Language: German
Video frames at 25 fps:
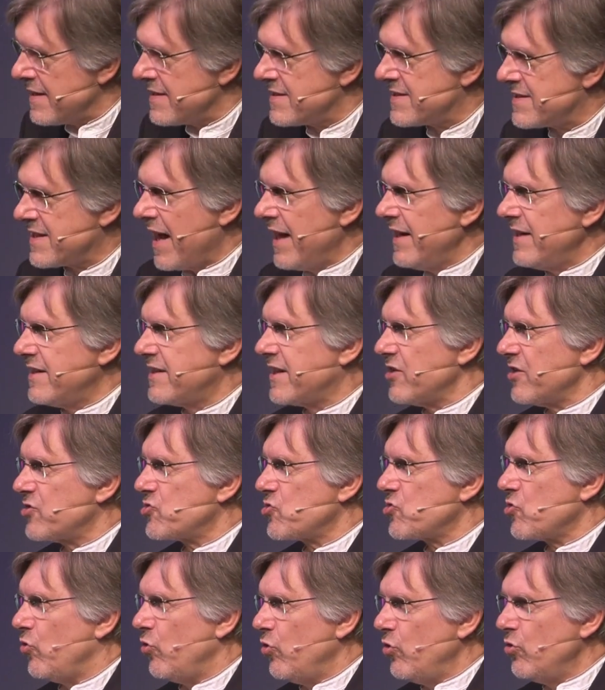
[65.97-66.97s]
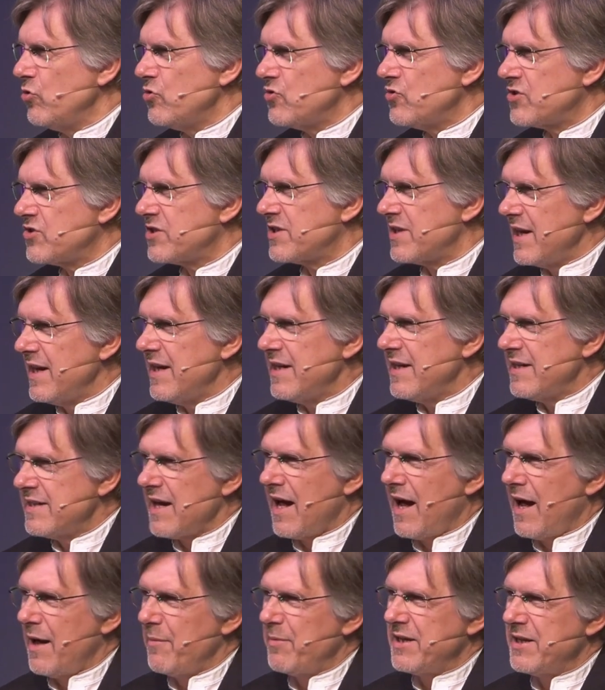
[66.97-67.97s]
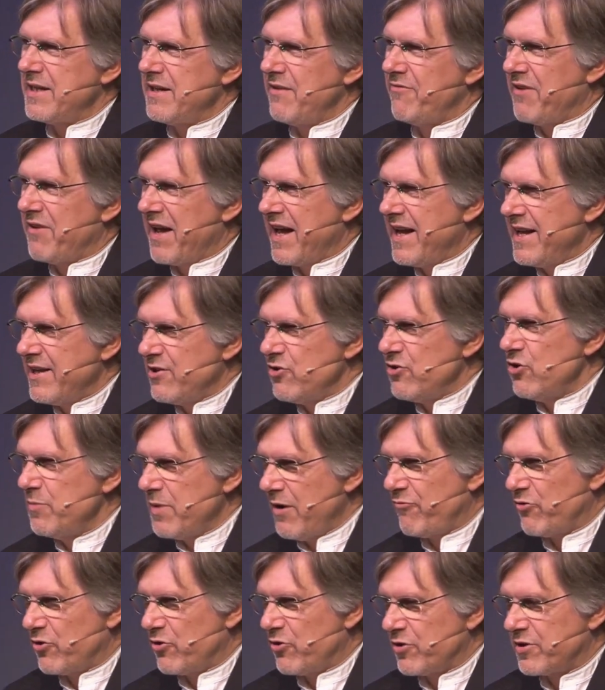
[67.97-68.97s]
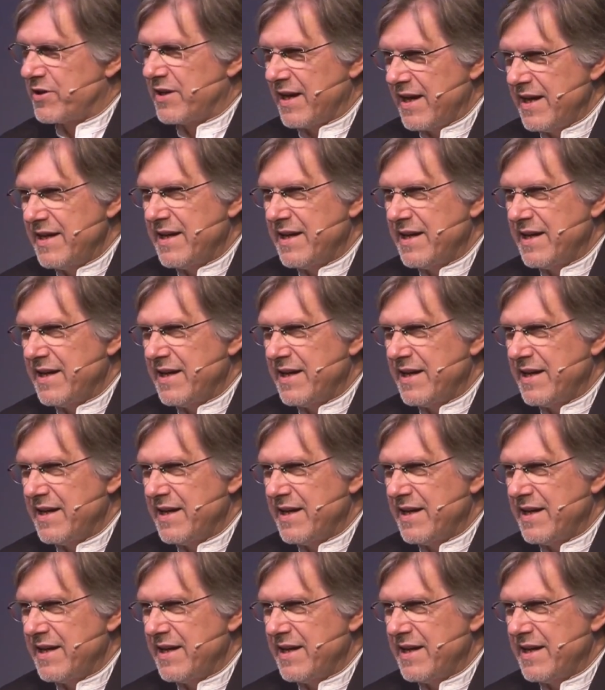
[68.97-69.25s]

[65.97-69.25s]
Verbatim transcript: seid getrost, ich habe die Welt überwunden.